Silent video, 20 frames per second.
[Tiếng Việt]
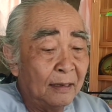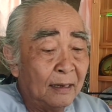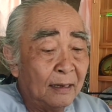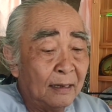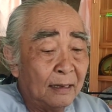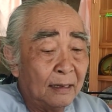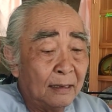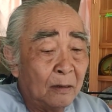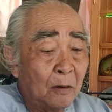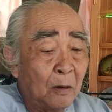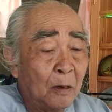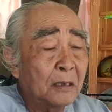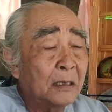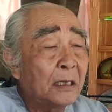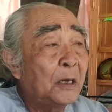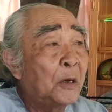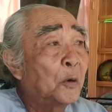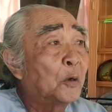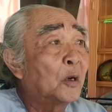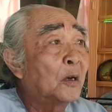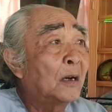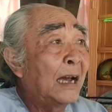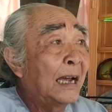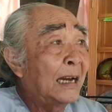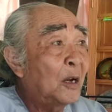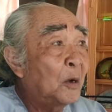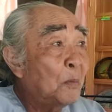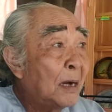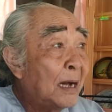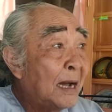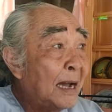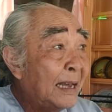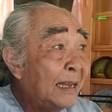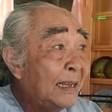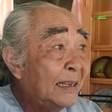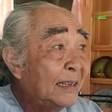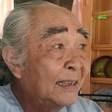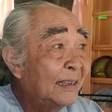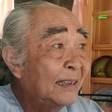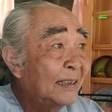à, no chiều rồi lại đó
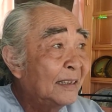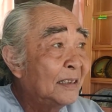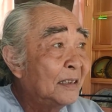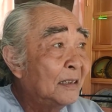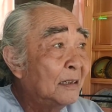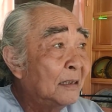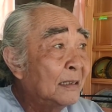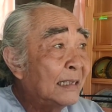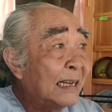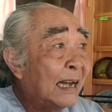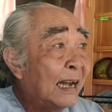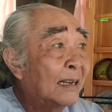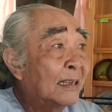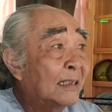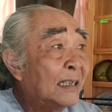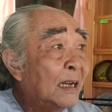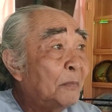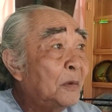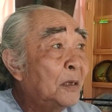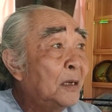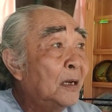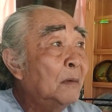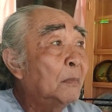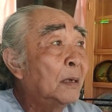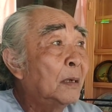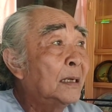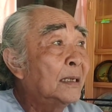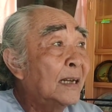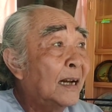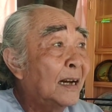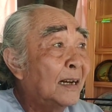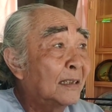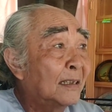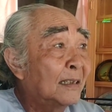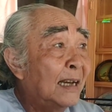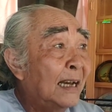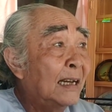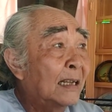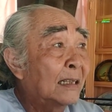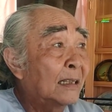mai dương trần sắp dướng bệnh trời
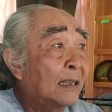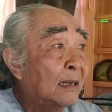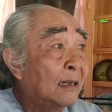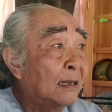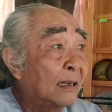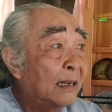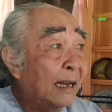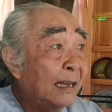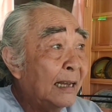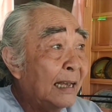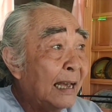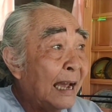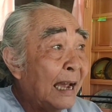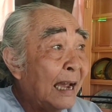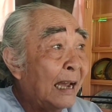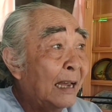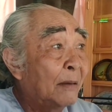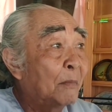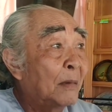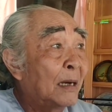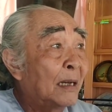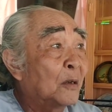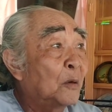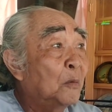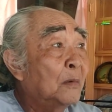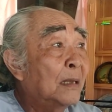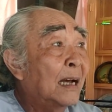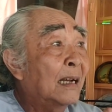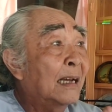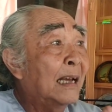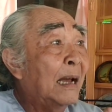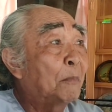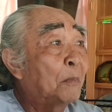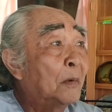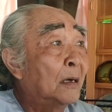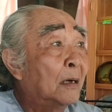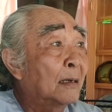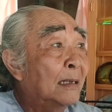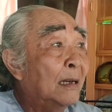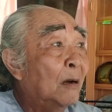từ đây là từ cái ngày mà chúng ta gặp
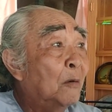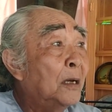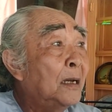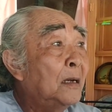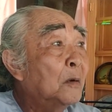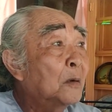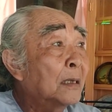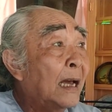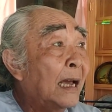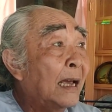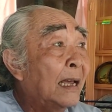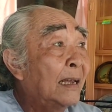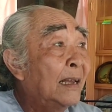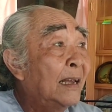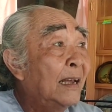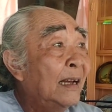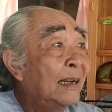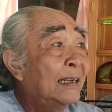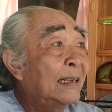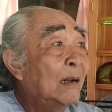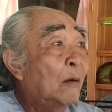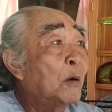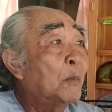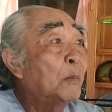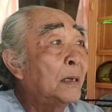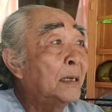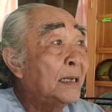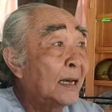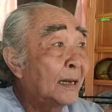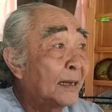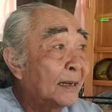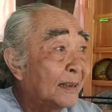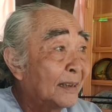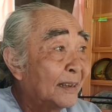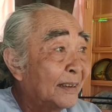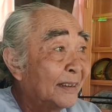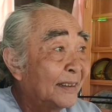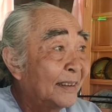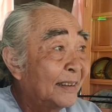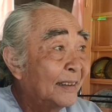được giáo lý của thầy trong cái bệnh dịch
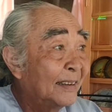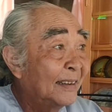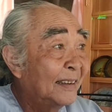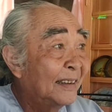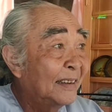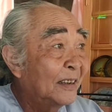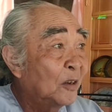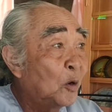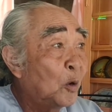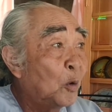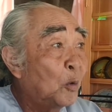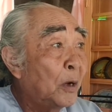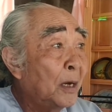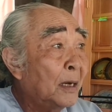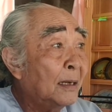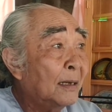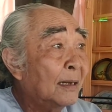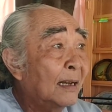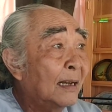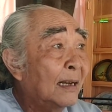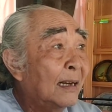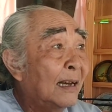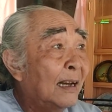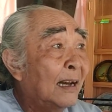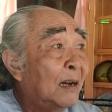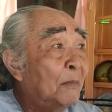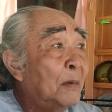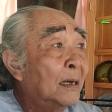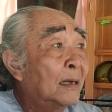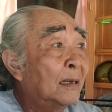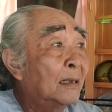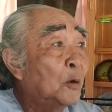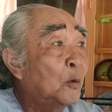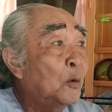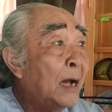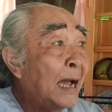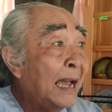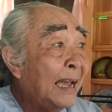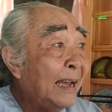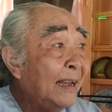covid ta là ở bên
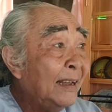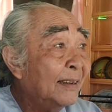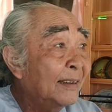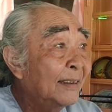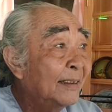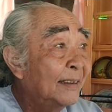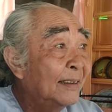vũ hán